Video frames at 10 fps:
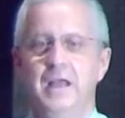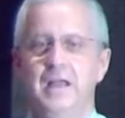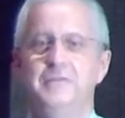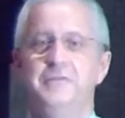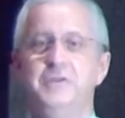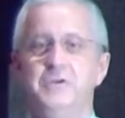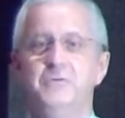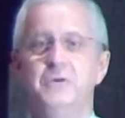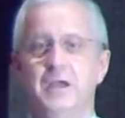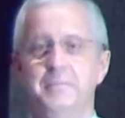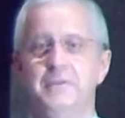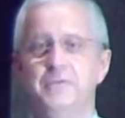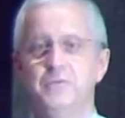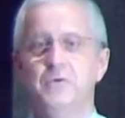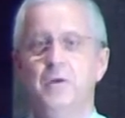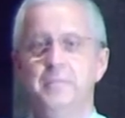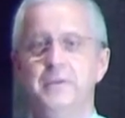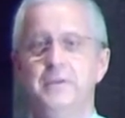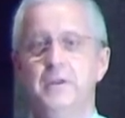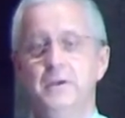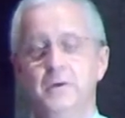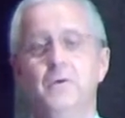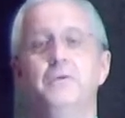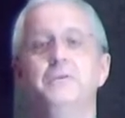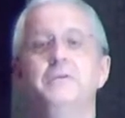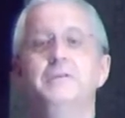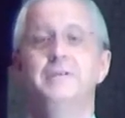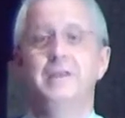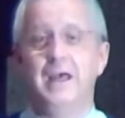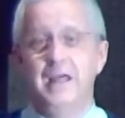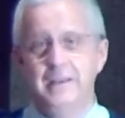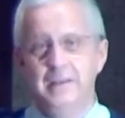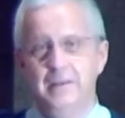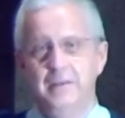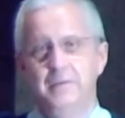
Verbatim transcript: als Newcomer zu kommen. Und dann